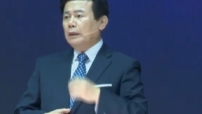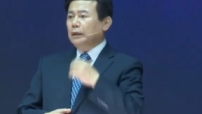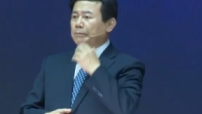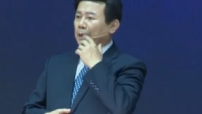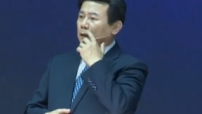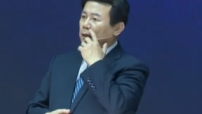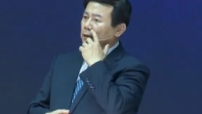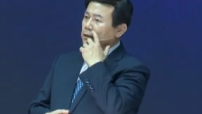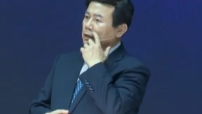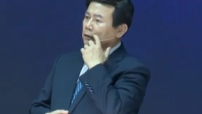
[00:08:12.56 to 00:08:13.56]
이
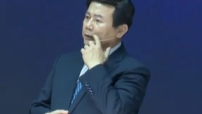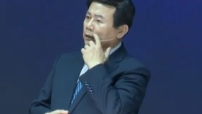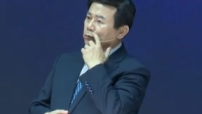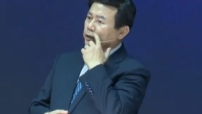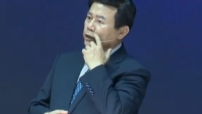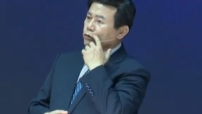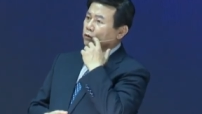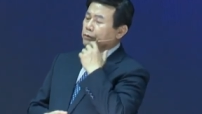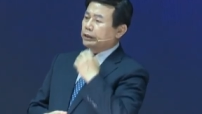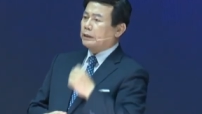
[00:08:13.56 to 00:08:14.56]
마태라는 사람이 나중에
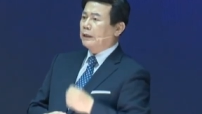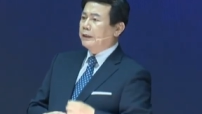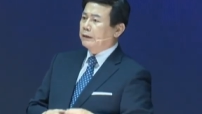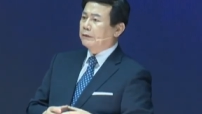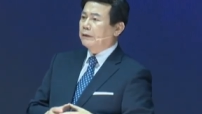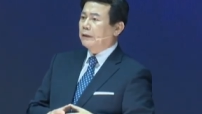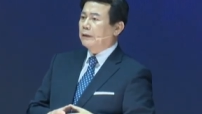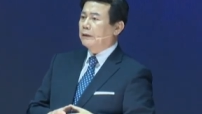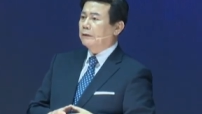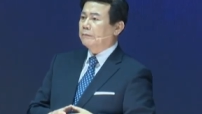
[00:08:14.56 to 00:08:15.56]
예수님 제자가
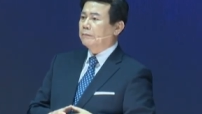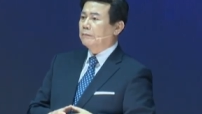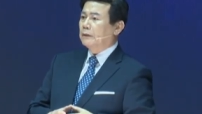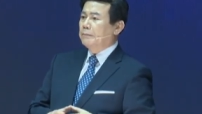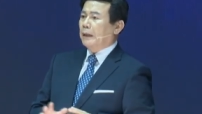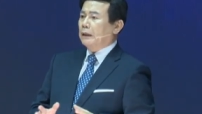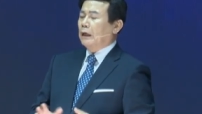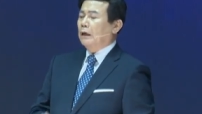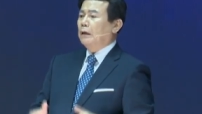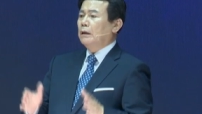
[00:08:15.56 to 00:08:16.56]
되는데 이
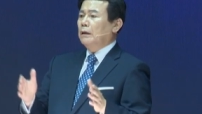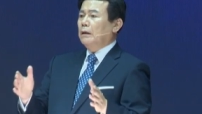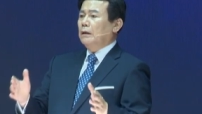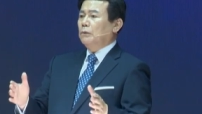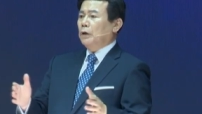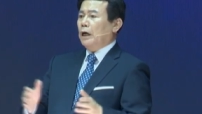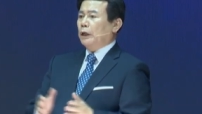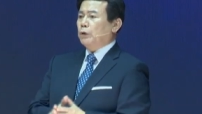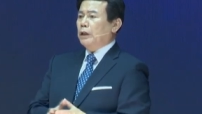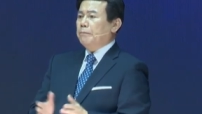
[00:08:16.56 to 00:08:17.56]
마태가 우리가
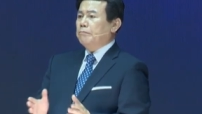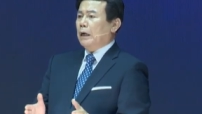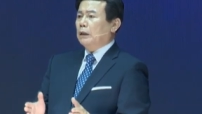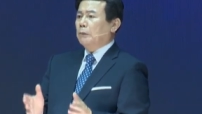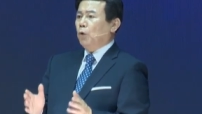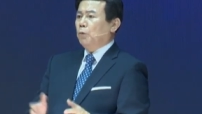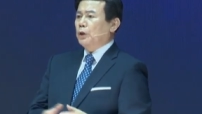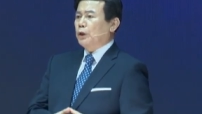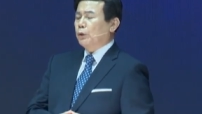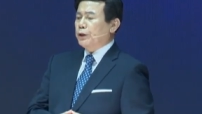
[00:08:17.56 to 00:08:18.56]
가지고 있는
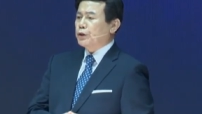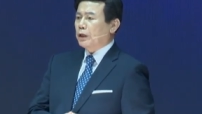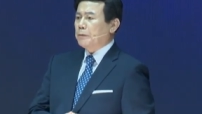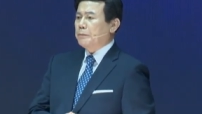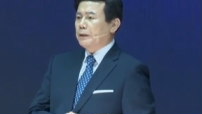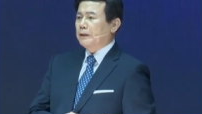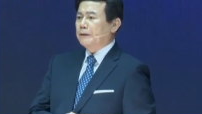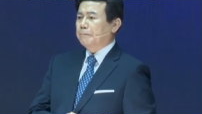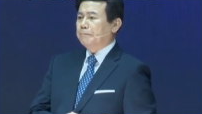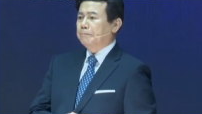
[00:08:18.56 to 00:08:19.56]
마태복음을 기록한 사람입니다.
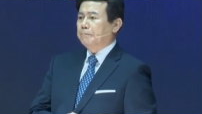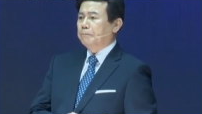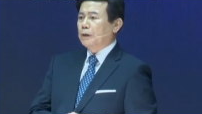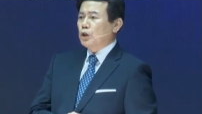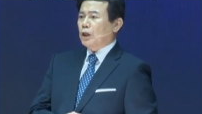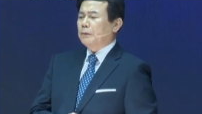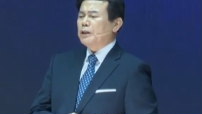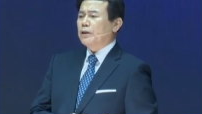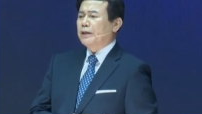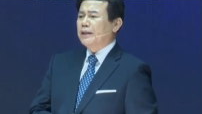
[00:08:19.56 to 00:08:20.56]
이
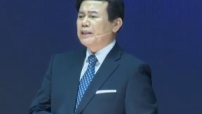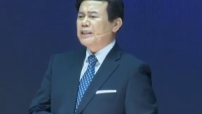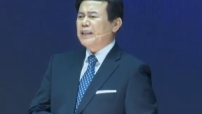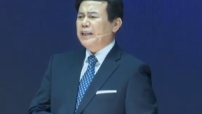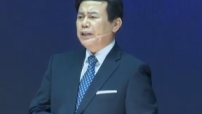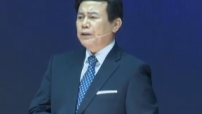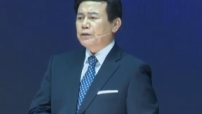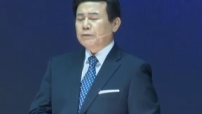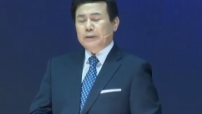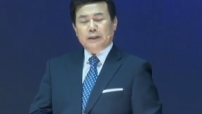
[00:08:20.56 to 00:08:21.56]
사람은
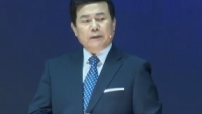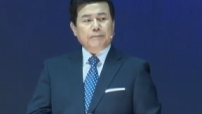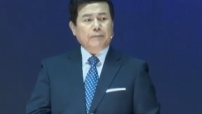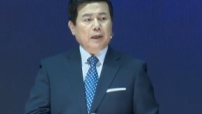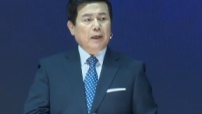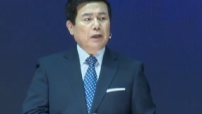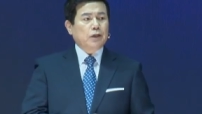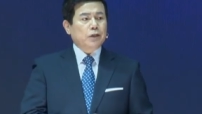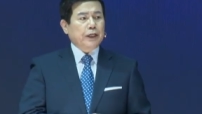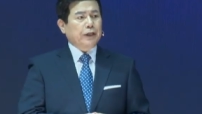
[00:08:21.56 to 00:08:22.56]
세리였습니다.
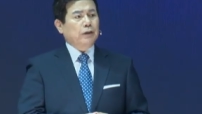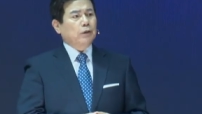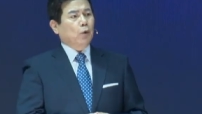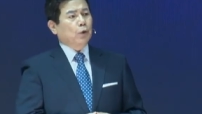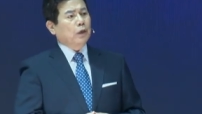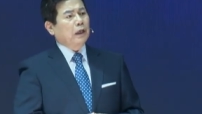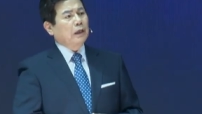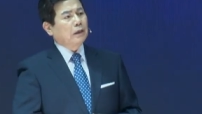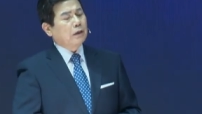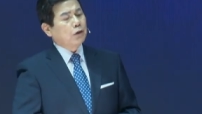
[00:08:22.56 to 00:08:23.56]
세리는
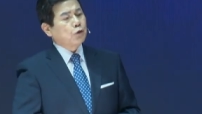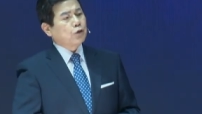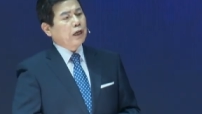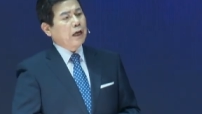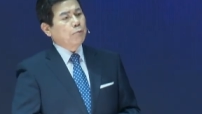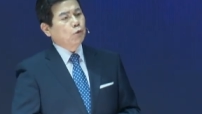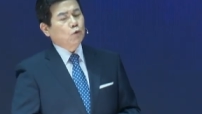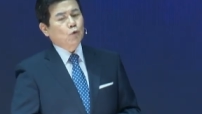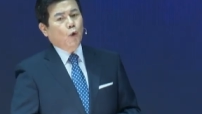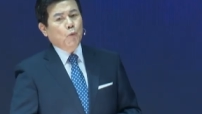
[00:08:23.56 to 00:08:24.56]
오늘날 세무
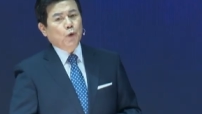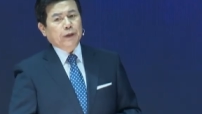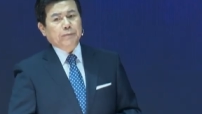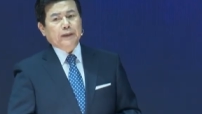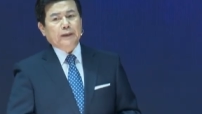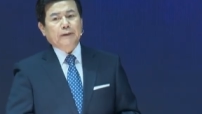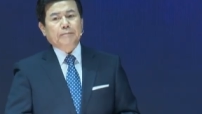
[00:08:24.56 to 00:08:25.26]
공무원입니다.